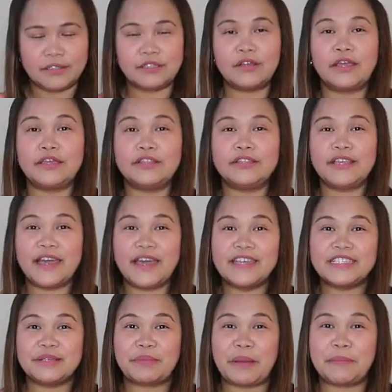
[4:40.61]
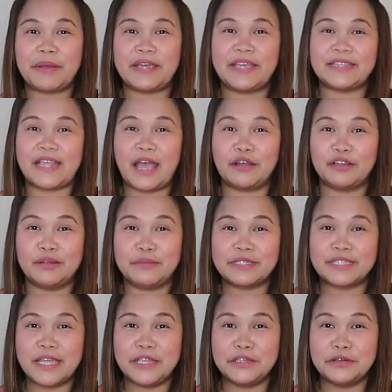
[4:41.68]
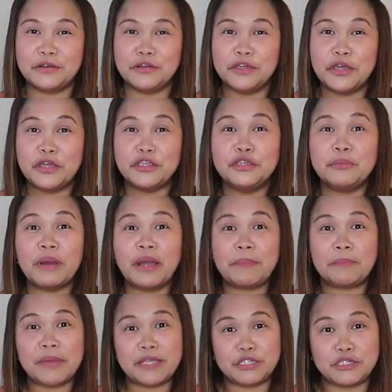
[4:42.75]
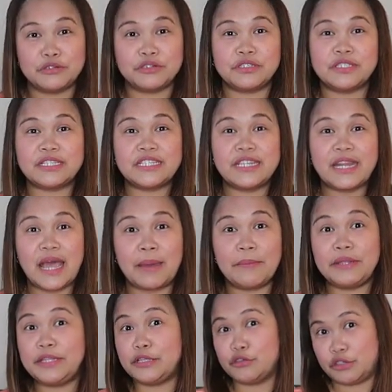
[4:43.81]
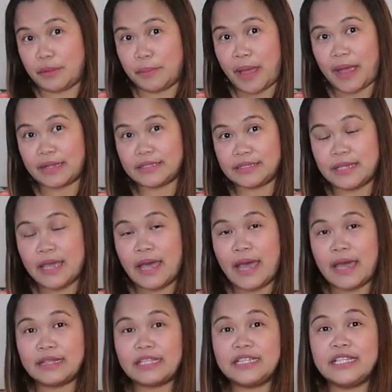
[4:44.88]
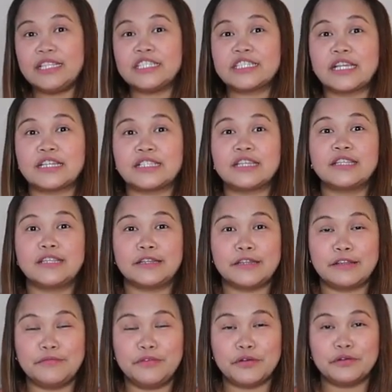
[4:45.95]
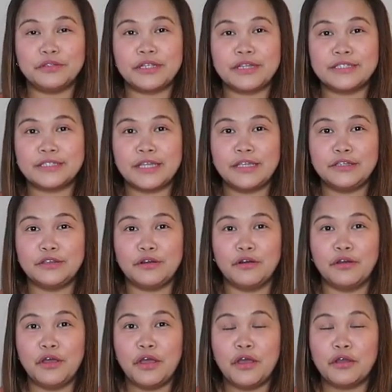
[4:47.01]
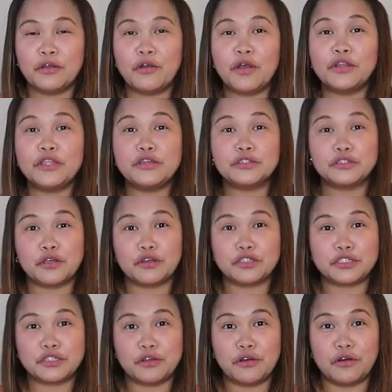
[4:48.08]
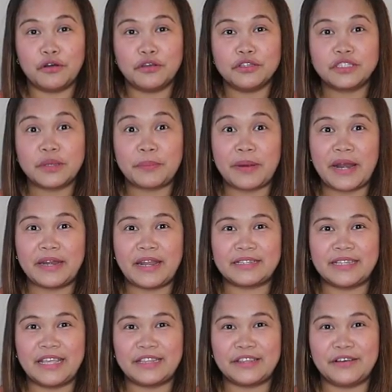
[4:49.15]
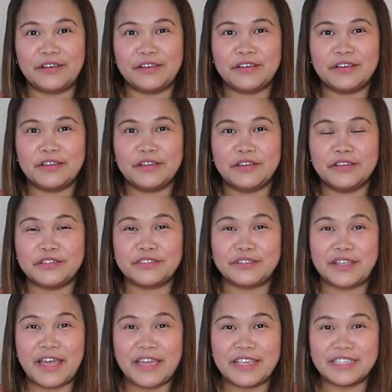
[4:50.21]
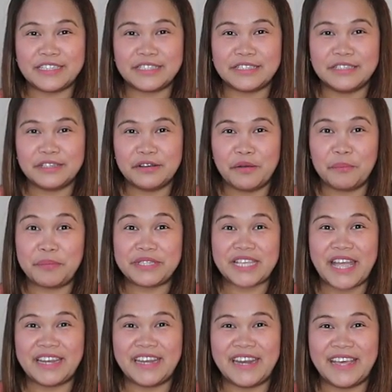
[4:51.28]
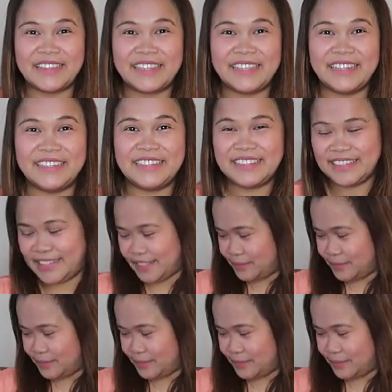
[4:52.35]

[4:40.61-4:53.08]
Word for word: So ngayon guys, ipapakita ko naman sa inyo yung mga features na sinabi dito sa box. At i-discuss at i-review ko na rin sa inyo kung ano yung thoughts ko sa product na ito. So guys, umpisa na natin.